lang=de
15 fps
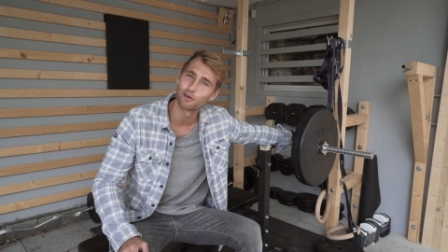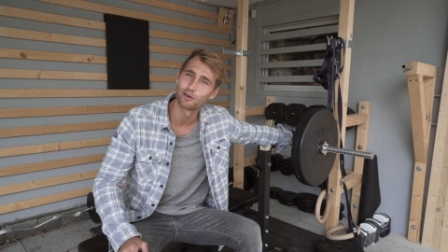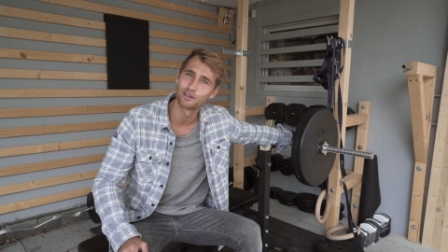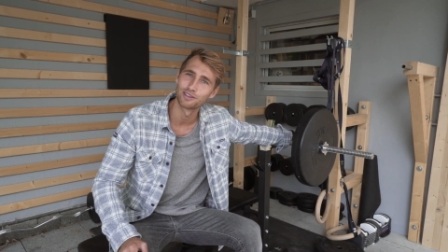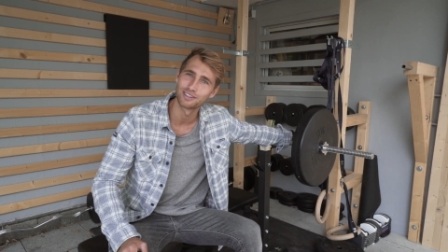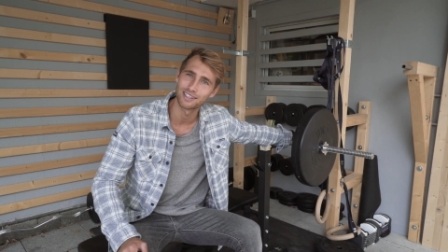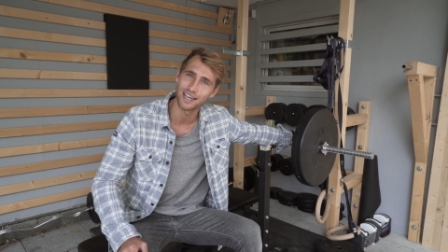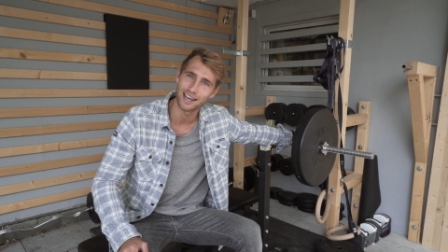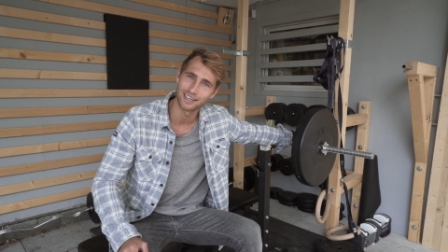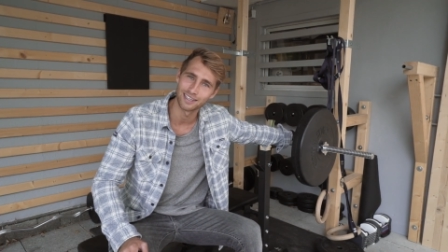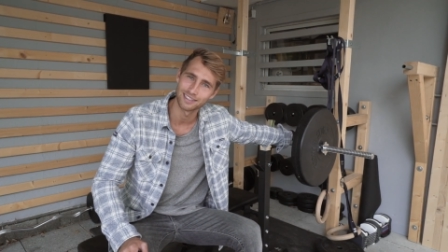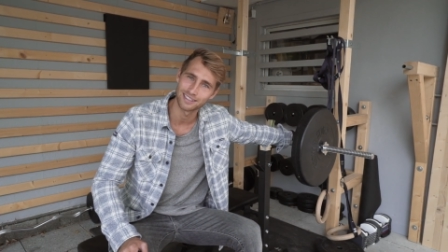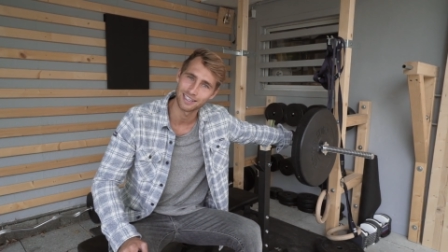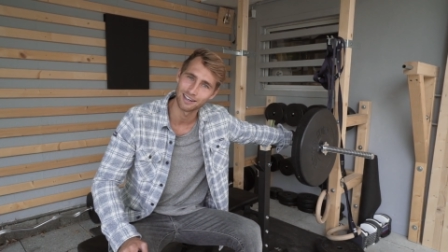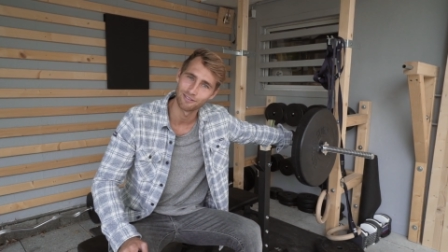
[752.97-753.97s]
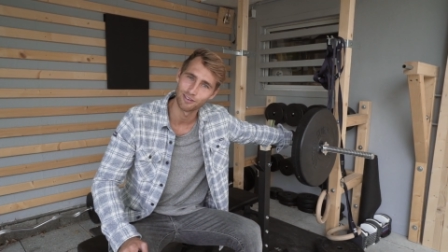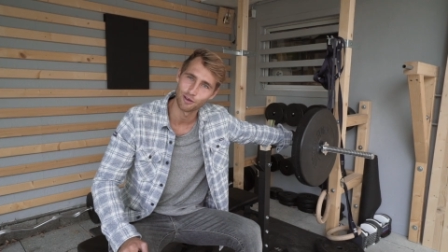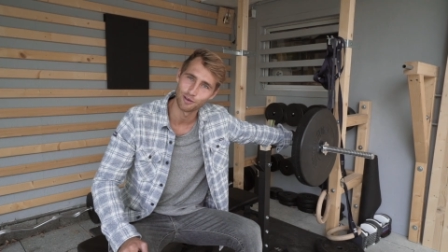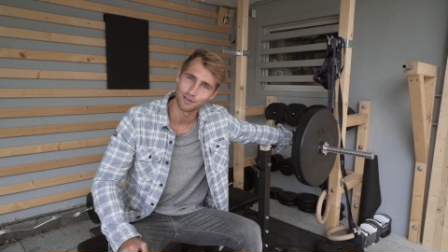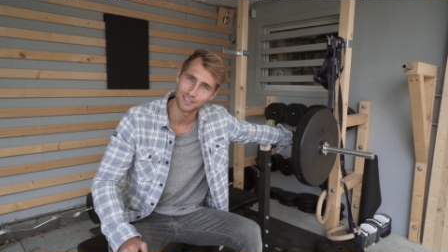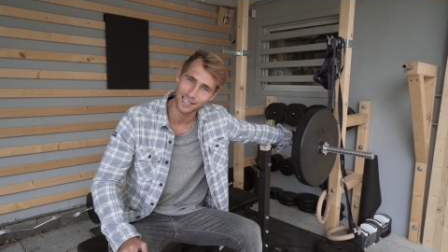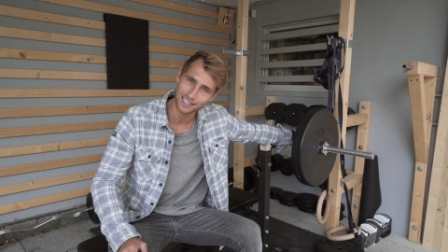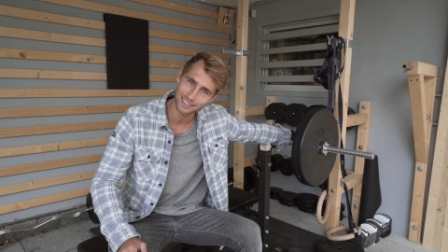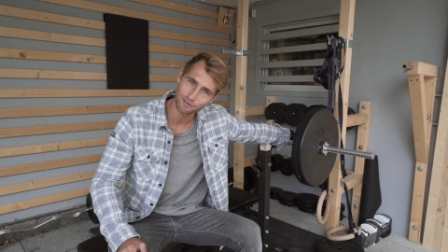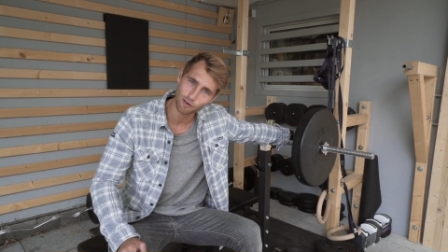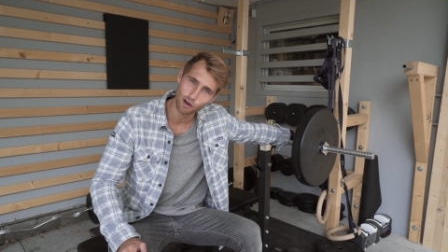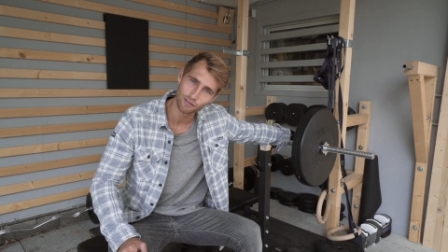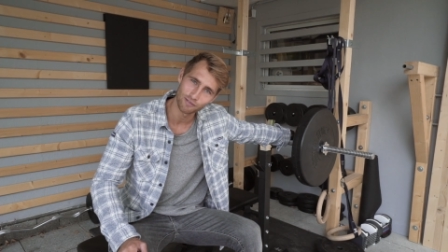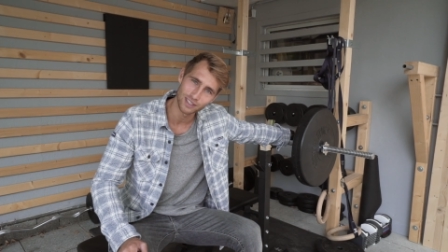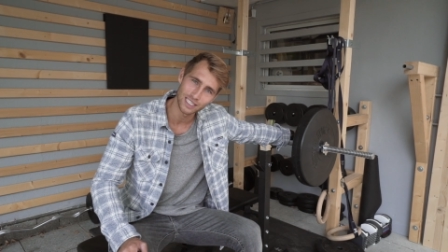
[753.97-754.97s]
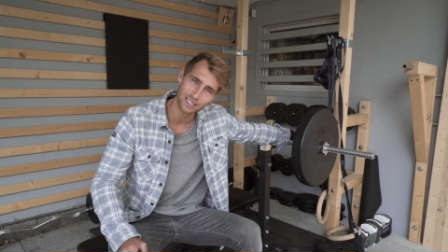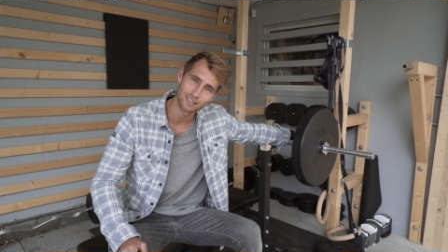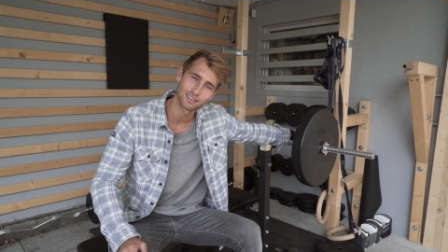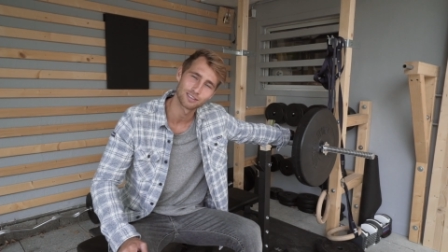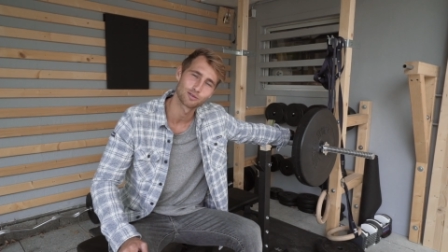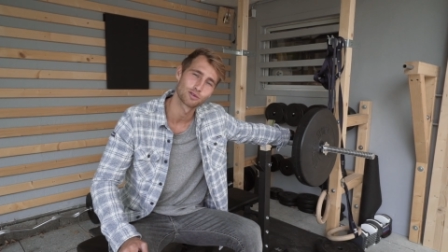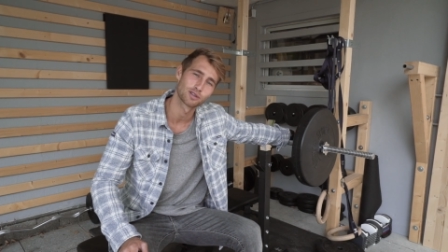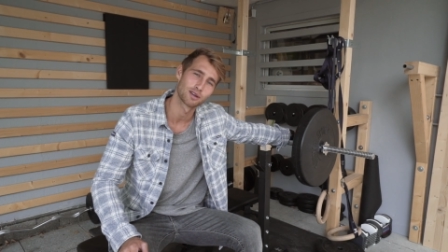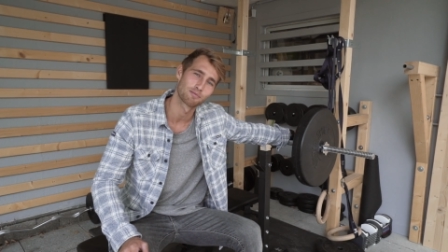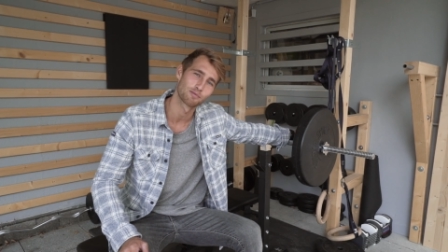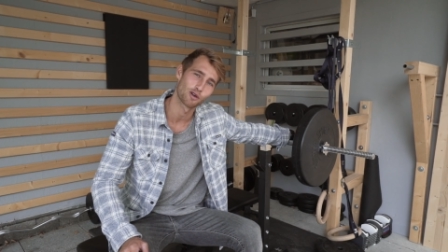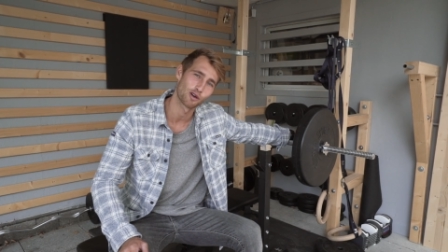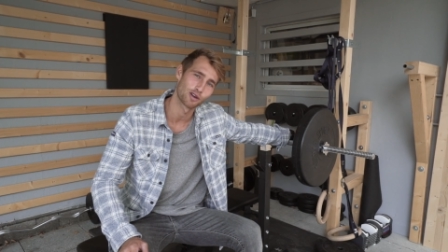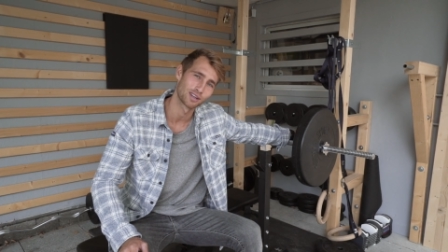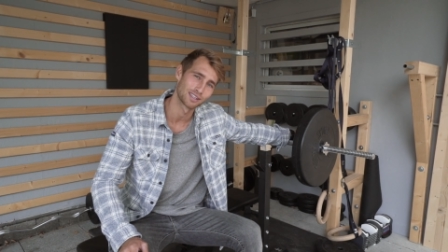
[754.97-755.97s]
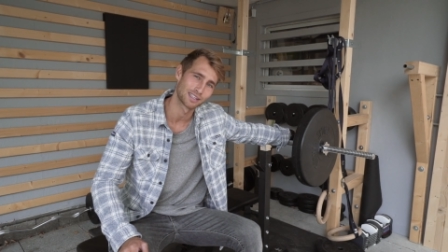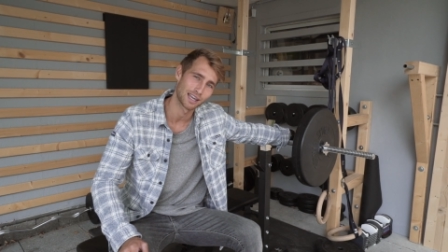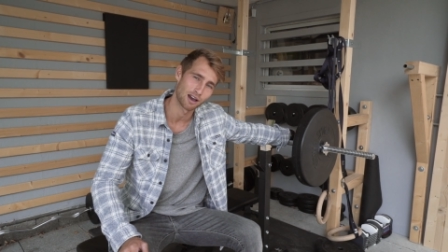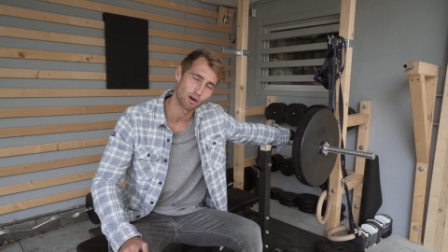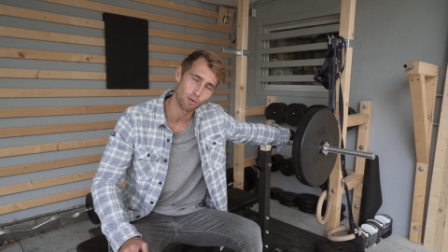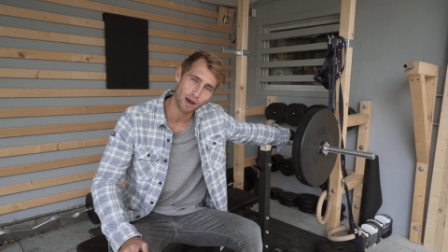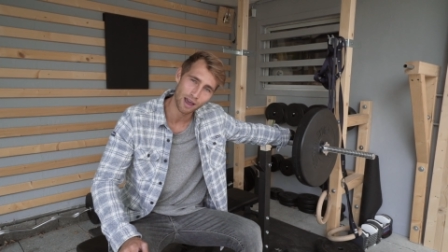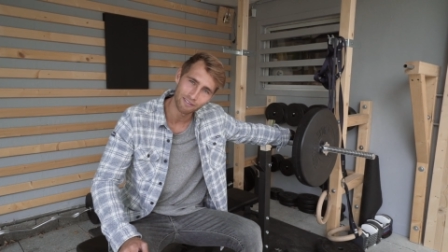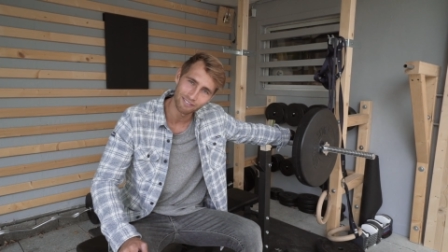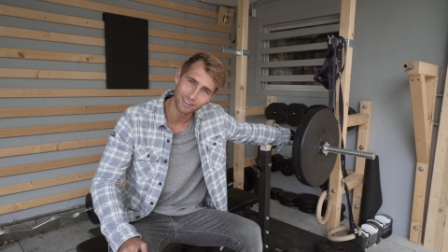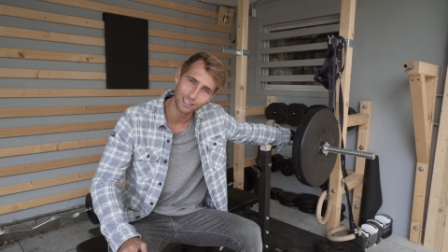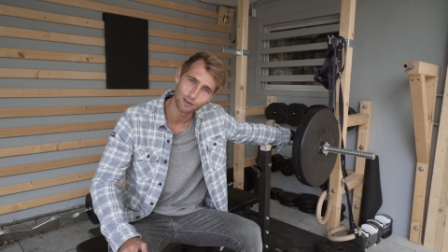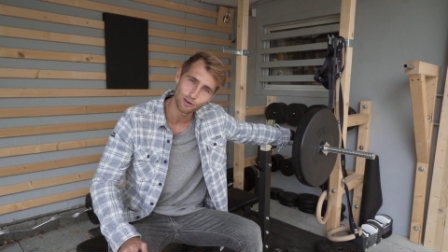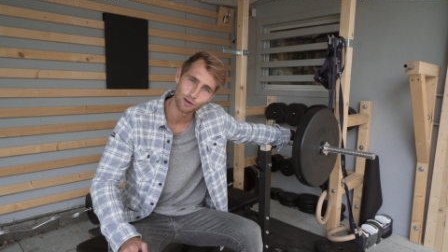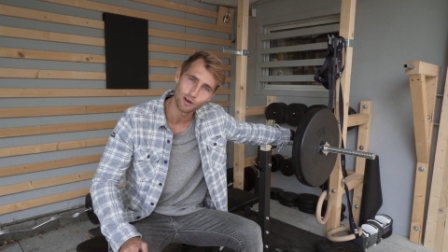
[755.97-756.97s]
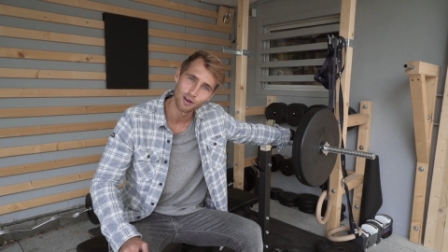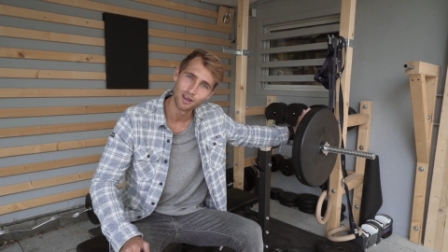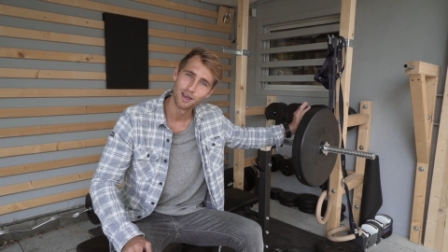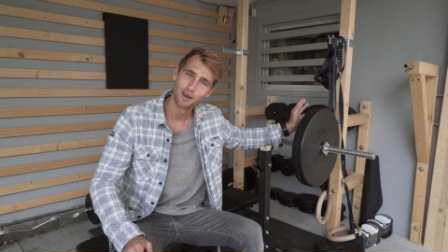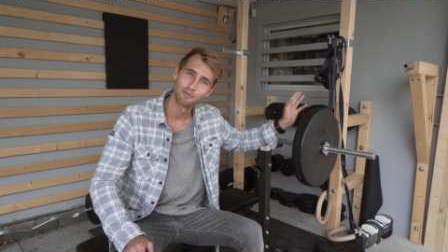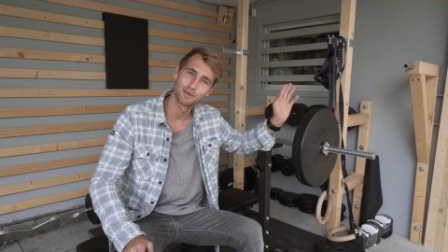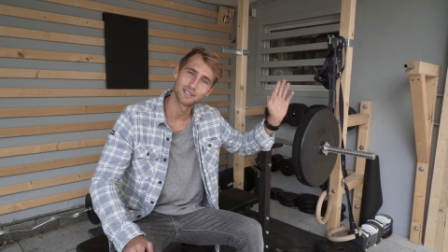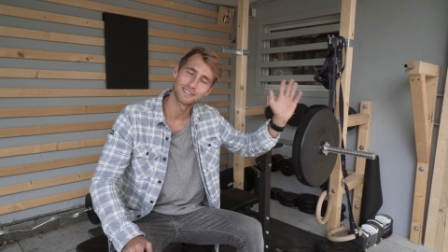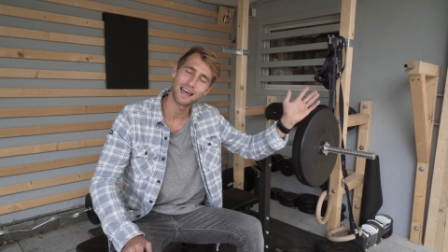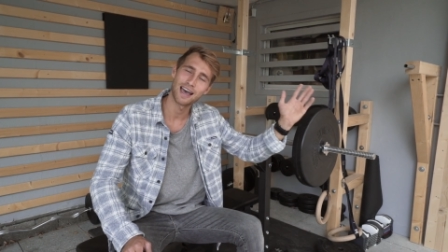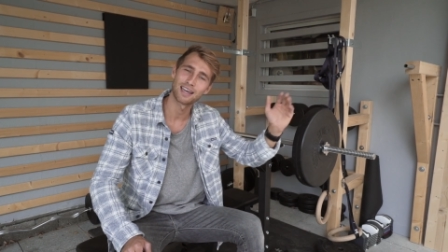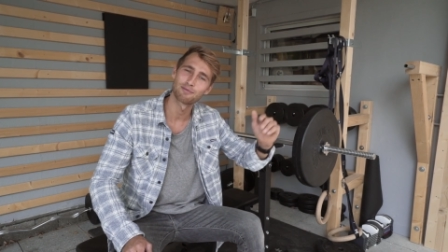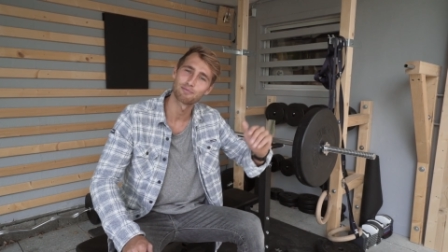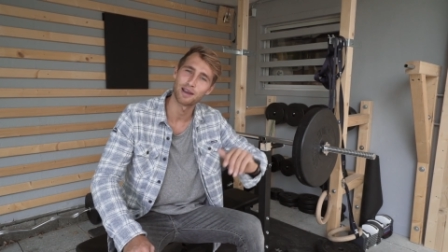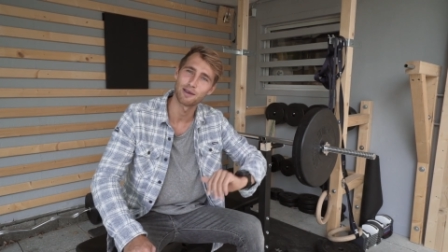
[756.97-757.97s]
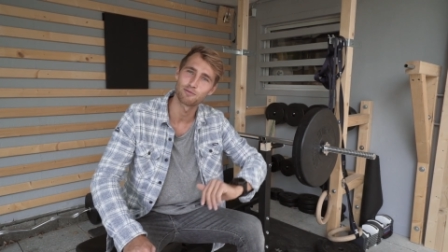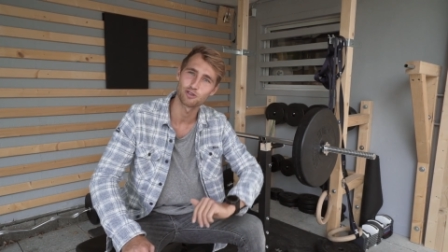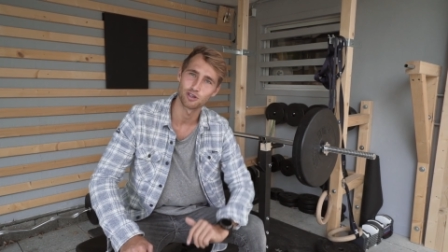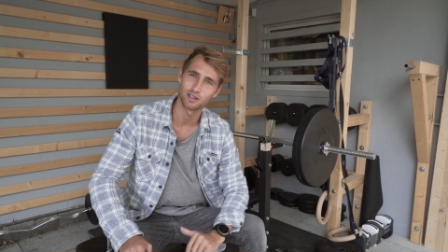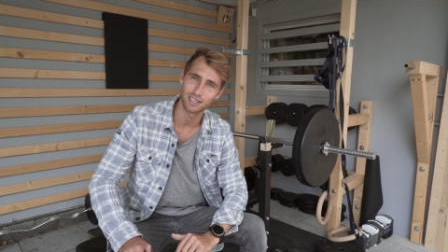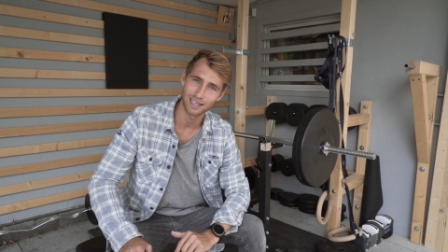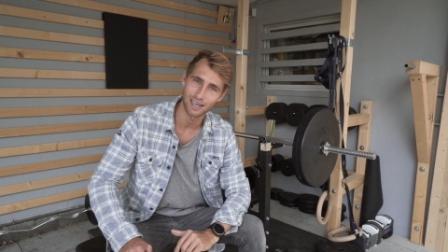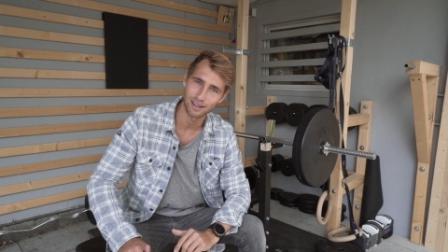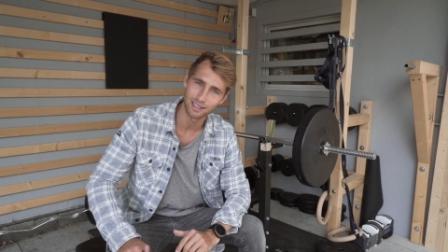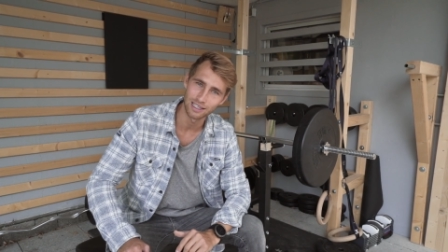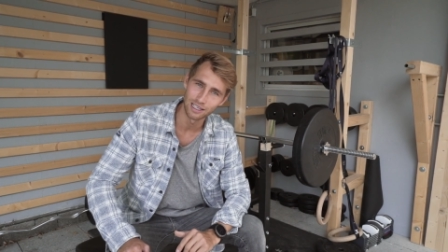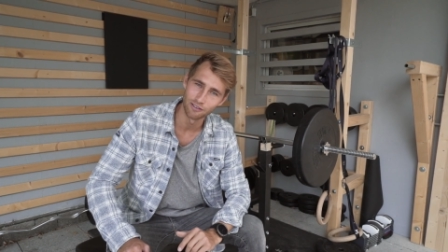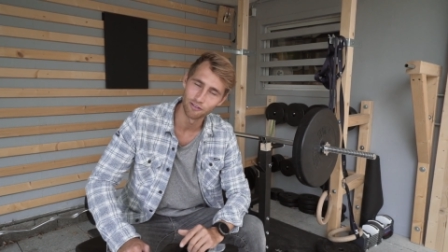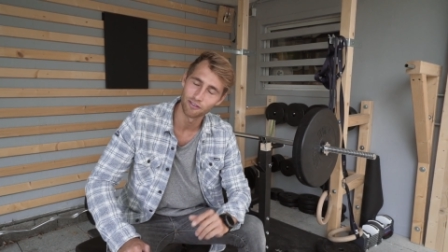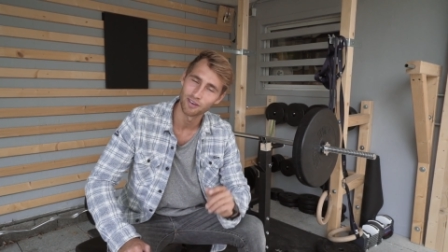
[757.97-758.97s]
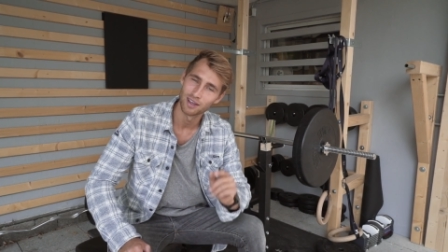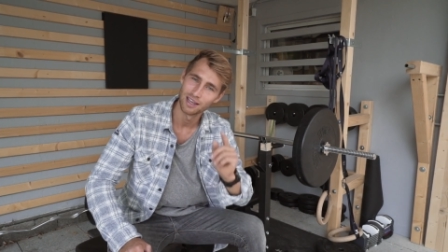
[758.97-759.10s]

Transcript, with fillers: Und dann sehen wir uns nächste Woche wieder zu einem neuen DIY-Video. Bis dahin bleibt schön kreativ,